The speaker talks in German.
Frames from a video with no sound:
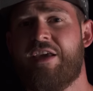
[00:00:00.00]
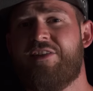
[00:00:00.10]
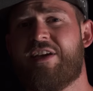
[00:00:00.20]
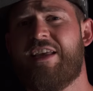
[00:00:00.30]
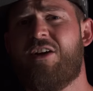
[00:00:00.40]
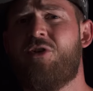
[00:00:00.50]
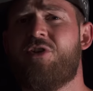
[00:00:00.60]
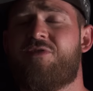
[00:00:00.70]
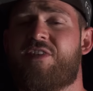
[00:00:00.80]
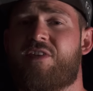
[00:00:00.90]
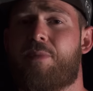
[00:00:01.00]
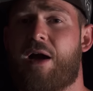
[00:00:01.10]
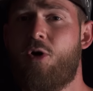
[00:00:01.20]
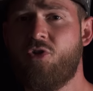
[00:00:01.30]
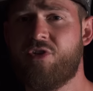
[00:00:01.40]
Ich erkläre euch, was ihr
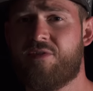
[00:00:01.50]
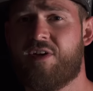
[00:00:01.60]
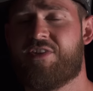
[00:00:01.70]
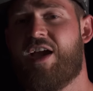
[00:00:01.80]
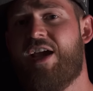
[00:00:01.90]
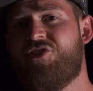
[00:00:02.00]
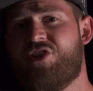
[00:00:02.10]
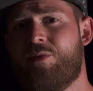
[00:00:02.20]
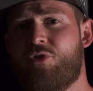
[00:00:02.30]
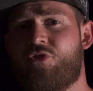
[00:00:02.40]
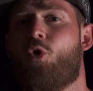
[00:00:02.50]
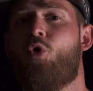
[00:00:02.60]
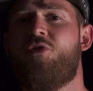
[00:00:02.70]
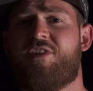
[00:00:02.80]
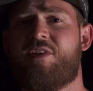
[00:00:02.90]
braucht, was ihr einstellen müsst
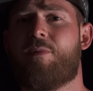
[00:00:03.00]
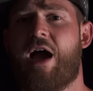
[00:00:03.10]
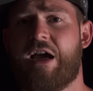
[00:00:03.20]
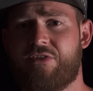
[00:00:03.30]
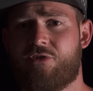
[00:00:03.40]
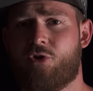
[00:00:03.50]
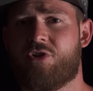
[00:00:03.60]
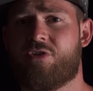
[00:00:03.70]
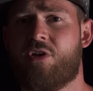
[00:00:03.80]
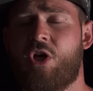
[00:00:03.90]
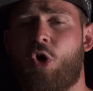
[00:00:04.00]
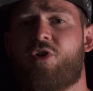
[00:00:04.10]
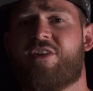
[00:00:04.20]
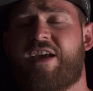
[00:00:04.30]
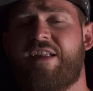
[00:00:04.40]
und was ihr beachten solltet.
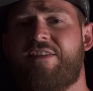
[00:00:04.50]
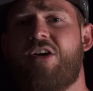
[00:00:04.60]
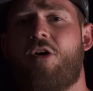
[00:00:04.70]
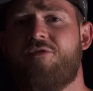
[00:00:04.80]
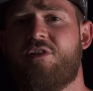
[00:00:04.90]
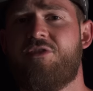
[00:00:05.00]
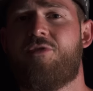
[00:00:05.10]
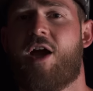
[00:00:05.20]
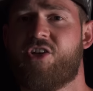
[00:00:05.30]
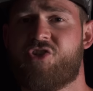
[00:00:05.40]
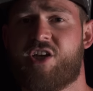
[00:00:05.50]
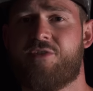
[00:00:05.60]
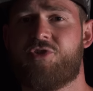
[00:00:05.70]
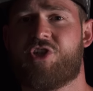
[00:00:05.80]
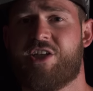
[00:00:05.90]
Und das Ganze hoffentlich für
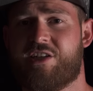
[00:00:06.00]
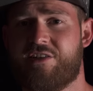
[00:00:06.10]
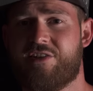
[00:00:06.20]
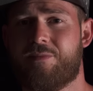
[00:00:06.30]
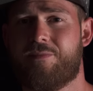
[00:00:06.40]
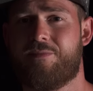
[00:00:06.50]
Einsteiger verständlich.